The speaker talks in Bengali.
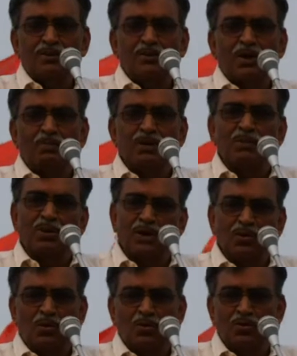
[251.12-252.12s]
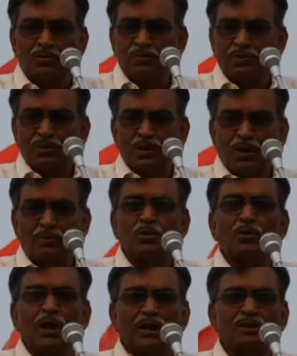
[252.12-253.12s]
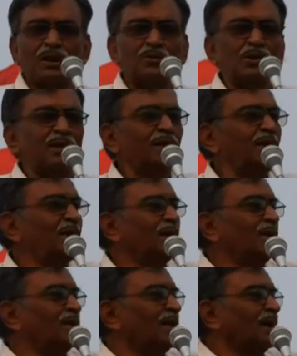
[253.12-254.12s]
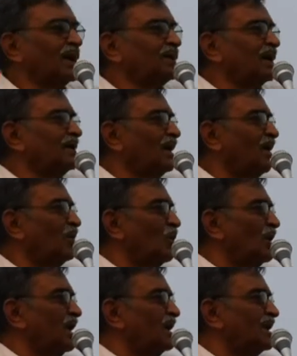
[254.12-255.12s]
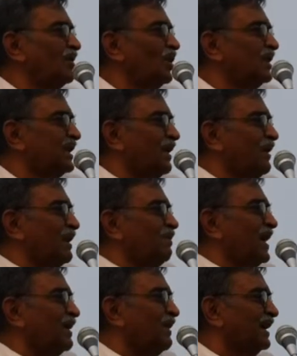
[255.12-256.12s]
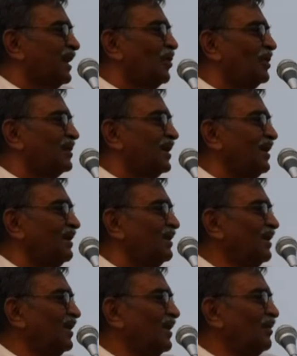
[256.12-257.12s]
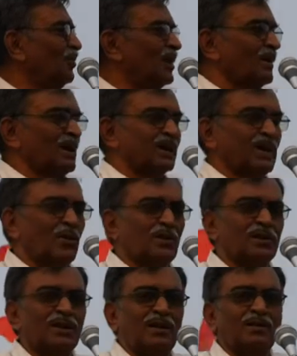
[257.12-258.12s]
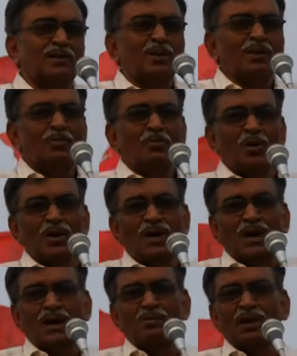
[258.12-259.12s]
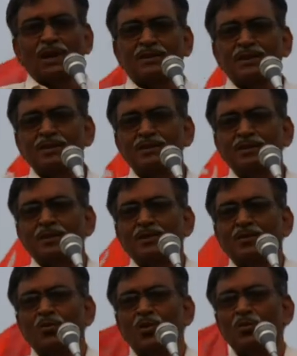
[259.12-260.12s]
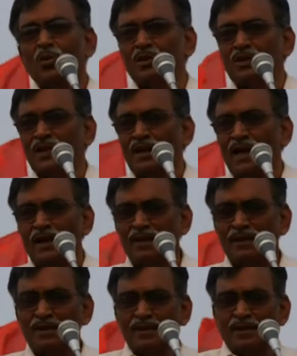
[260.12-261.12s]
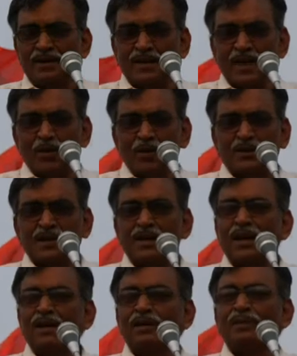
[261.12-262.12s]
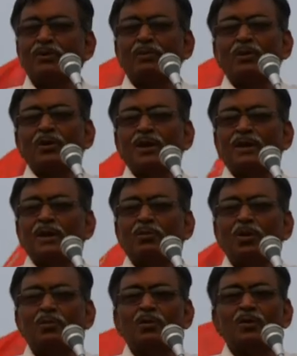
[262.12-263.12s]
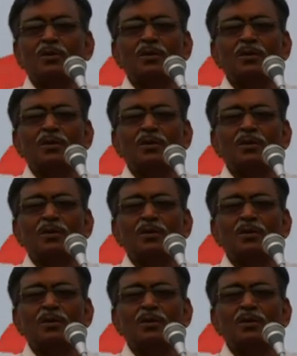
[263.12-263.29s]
তো আপনি মনে করুন আমি তো ডাক্তার যদি ডাক্তার ছিলাম রোগী এসে বলছে আমার পেট ব্যথা হচ্ছে বুকে ব্যথা হচ্ছে মন খারাপ লাগছে ঘুম হচ্ছে না খিদে হচ্ছে না তো আমি ওকে কি বলবো